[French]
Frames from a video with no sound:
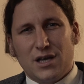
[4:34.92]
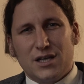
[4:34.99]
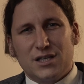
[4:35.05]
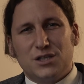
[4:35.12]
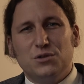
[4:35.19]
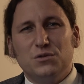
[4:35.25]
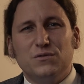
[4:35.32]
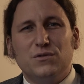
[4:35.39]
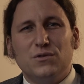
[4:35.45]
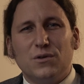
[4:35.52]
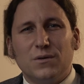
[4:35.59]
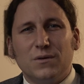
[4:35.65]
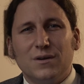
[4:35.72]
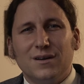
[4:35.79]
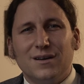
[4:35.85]
si nous
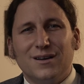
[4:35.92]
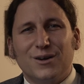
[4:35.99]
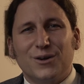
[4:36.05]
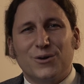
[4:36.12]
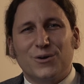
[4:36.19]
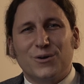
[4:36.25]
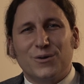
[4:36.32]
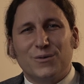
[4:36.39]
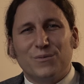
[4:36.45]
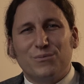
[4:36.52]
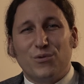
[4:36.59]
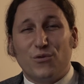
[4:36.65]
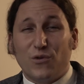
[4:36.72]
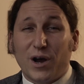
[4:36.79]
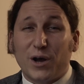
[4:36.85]
voulons
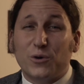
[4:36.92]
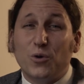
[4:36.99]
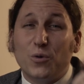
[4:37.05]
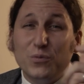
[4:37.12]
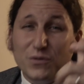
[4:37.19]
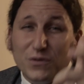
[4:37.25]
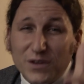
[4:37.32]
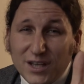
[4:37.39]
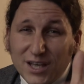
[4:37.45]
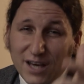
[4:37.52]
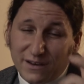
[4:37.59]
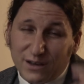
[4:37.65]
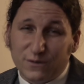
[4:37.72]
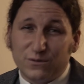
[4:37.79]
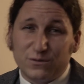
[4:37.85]
pouvoir communiquer
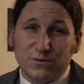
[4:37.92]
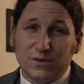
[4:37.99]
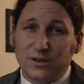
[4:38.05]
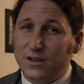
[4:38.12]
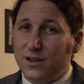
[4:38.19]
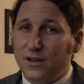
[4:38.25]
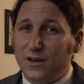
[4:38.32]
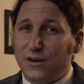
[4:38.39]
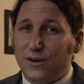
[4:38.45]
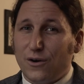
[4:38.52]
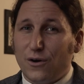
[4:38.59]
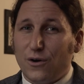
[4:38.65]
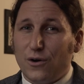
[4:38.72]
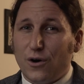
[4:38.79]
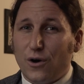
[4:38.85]
avec vous,
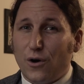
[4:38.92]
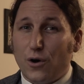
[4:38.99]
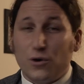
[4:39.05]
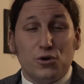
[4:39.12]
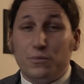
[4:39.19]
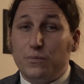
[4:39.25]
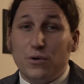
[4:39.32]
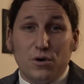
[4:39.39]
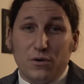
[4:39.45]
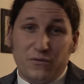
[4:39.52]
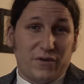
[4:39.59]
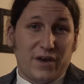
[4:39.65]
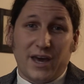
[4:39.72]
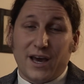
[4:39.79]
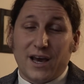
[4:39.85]
on ne peut le
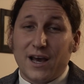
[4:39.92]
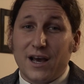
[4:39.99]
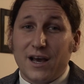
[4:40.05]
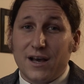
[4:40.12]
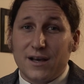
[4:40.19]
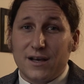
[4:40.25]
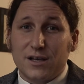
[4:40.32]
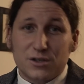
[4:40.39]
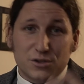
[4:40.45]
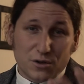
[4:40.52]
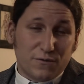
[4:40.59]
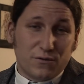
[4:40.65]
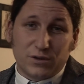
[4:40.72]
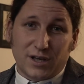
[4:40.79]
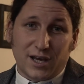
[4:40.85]
faire sans
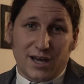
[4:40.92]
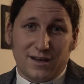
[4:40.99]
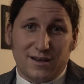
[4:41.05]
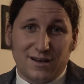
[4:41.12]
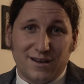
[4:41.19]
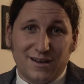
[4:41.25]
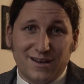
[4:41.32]
votre aide.